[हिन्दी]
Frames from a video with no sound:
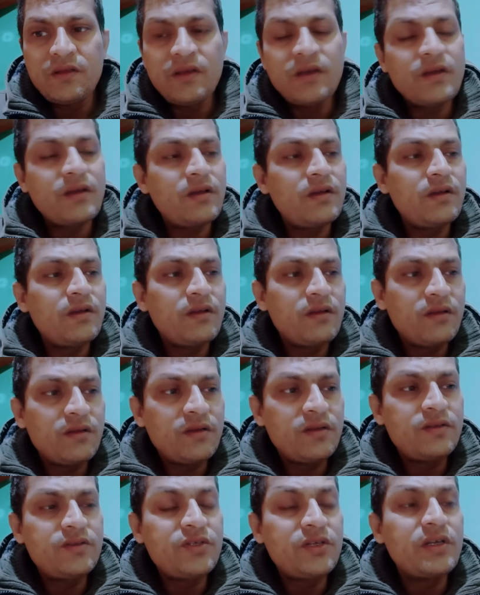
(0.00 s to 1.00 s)
एक
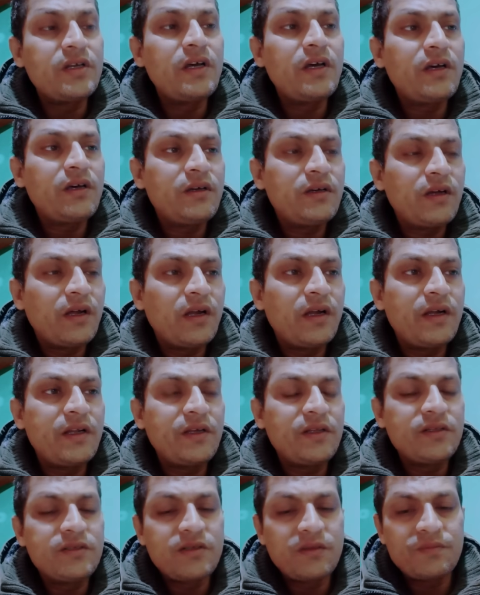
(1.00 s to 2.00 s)
जिनका
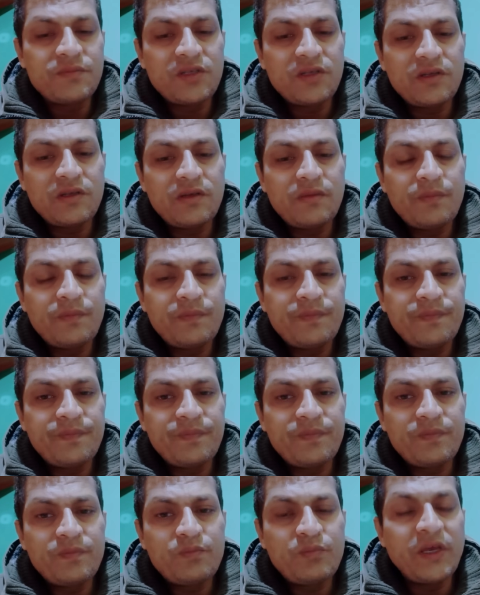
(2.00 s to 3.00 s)
आर्टिकल सबसे
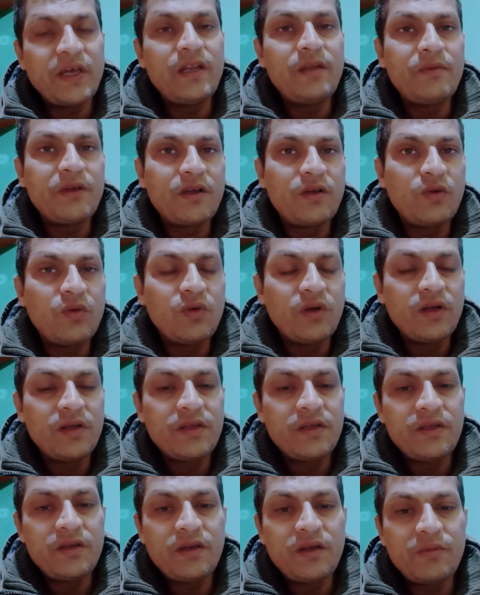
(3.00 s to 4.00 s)
पहले मैं कहूँगा
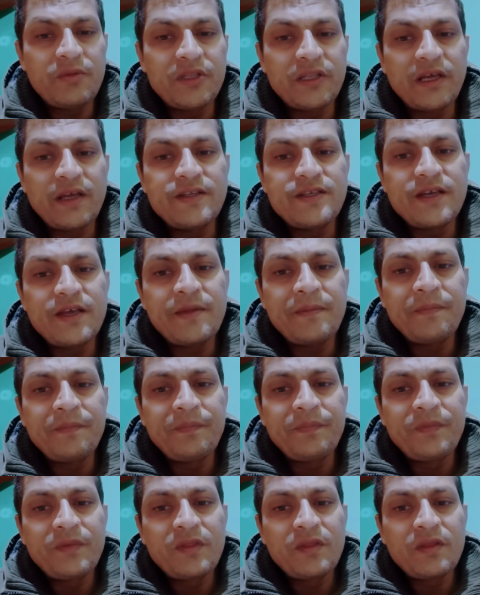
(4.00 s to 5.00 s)
कि इनका बताया जाए
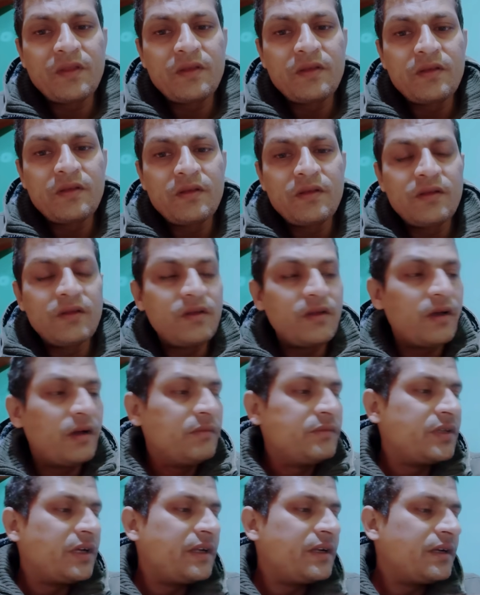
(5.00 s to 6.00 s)

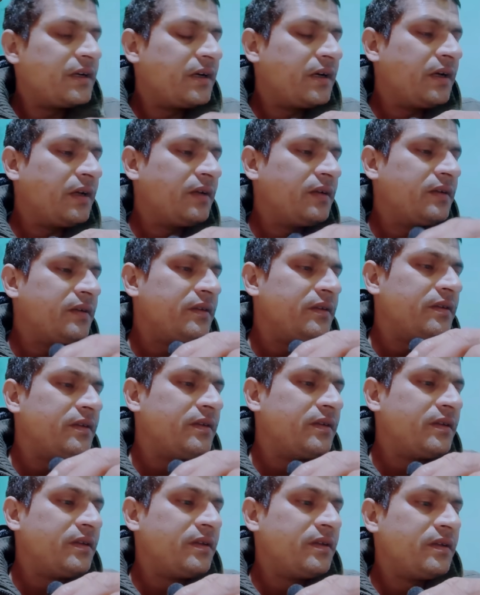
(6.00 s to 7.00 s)
नाम था इनका
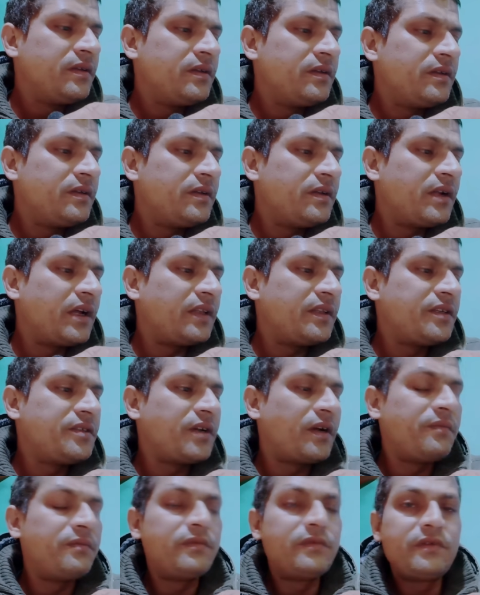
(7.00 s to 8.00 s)
राधे
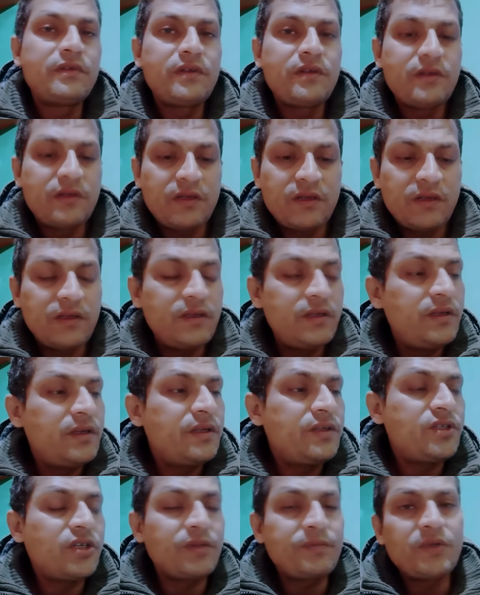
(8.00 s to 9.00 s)
श्याम
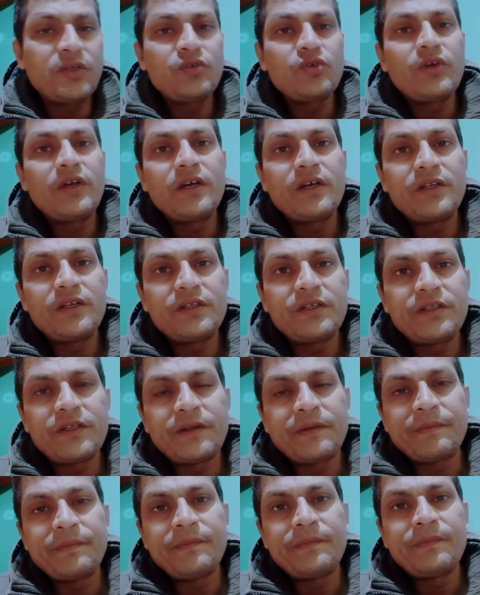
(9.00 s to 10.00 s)
ये छत पर सोया करते थे
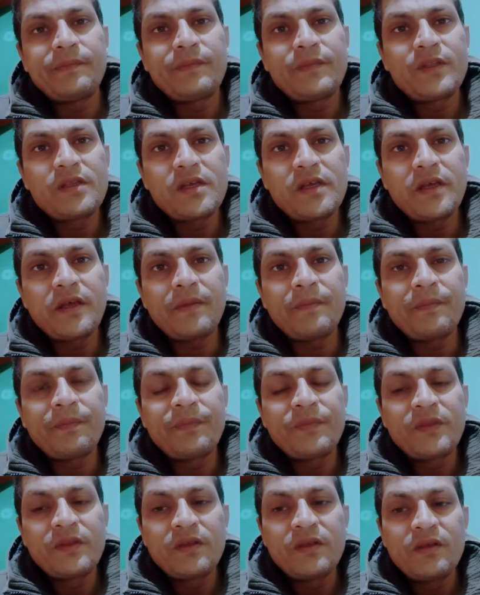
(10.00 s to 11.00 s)
ठीक है
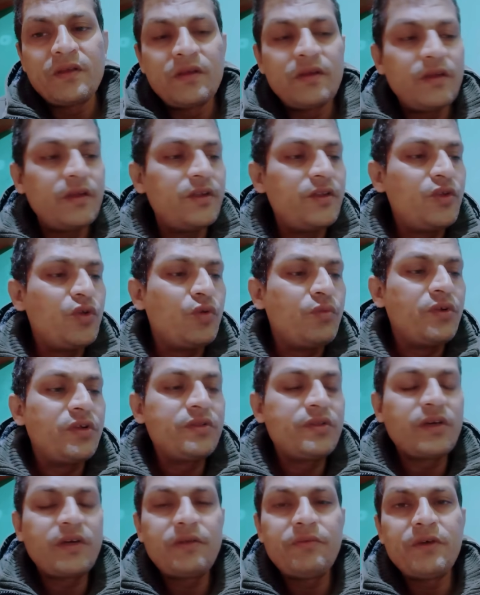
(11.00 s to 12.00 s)
इनकी उम्र
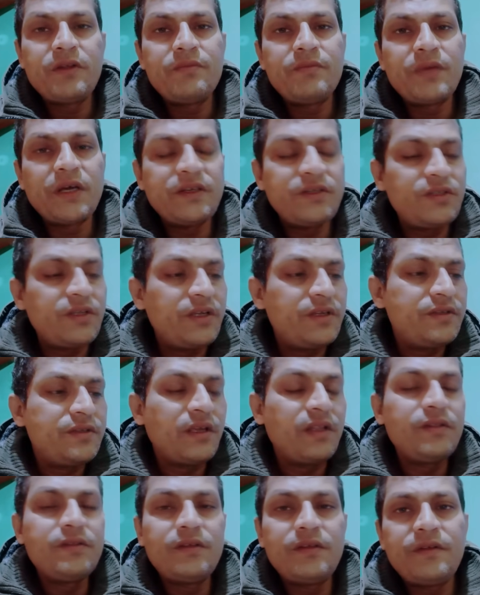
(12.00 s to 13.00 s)
तकरीबन बाईस तेईस
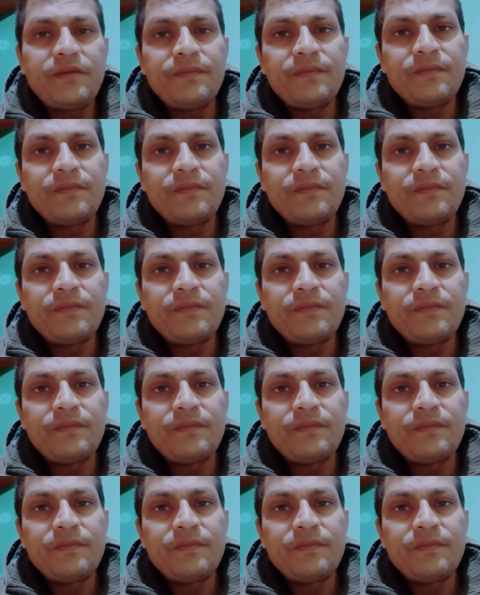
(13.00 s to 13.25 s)
साल थी